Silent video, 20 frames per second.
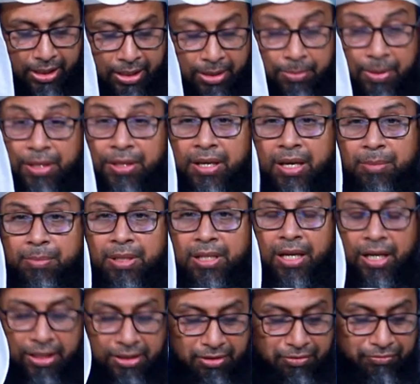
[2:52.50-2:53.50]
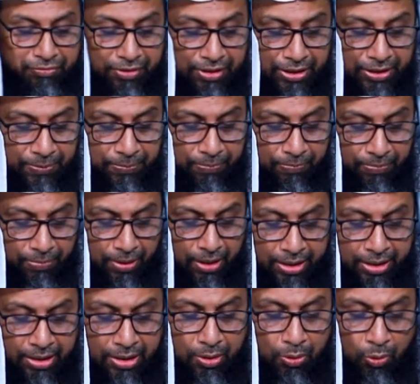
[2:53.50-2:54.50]
আল মাদহাব আল হ্যানফি
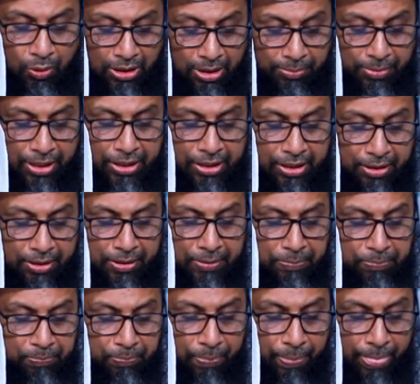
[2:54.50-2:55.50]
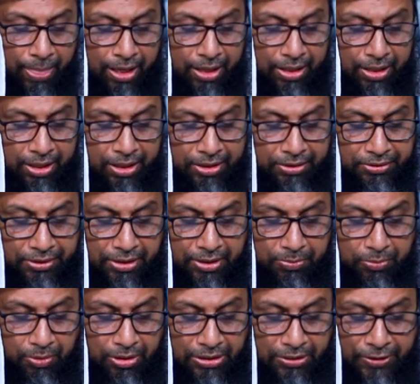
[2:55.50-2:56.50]
এর ওলামাই কেরাম তারা
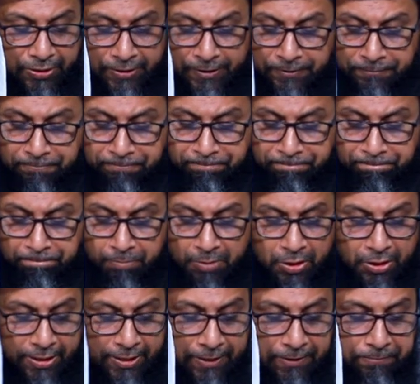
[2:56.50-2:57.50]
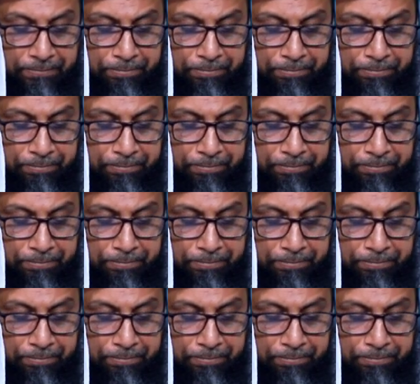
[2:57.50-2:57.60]
বলেছেন যে